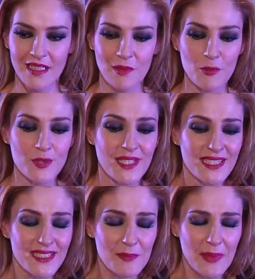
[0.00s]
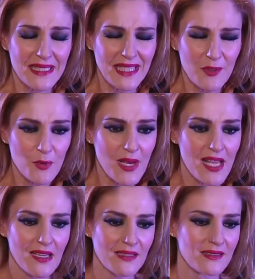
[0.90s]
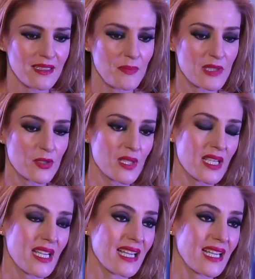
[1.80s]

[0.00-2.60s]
la música es espectacular, el personaje